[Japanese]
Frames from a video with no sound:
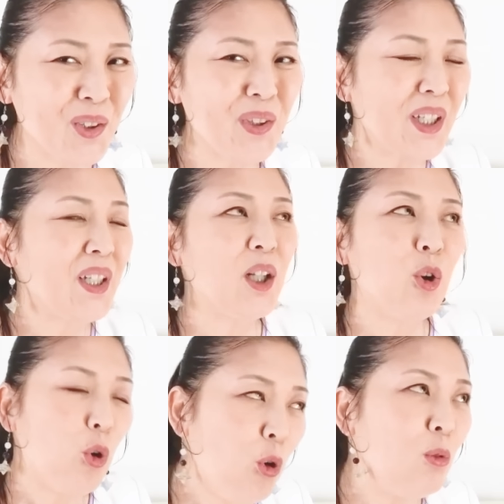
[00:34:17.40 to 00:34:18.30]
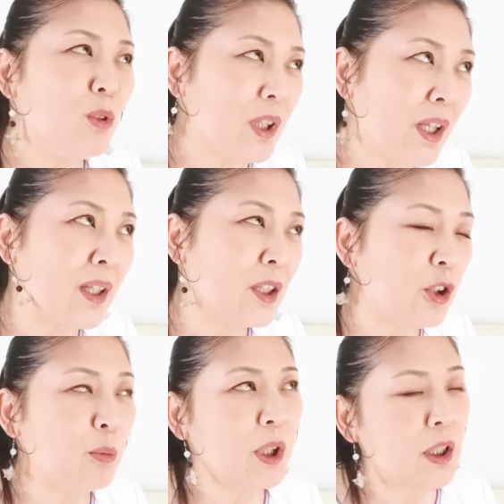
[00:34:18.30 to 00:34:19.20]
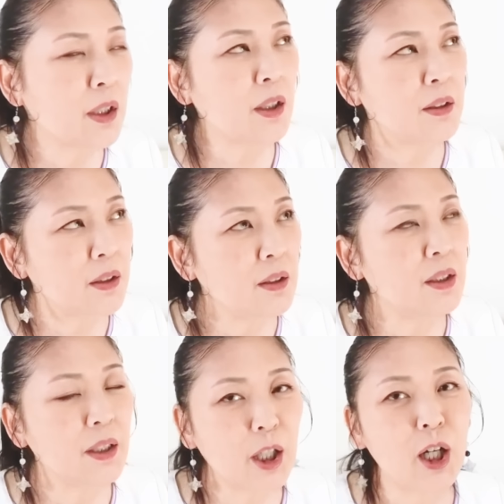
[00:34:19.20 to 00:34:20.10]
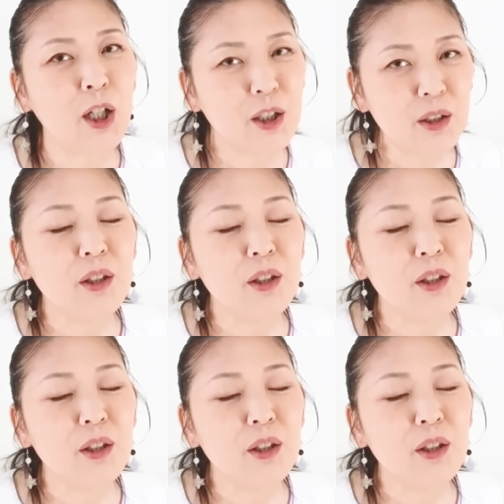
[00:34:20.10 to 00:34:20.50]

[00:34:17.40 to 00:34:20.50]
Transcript: これ、おおむね清められた神社や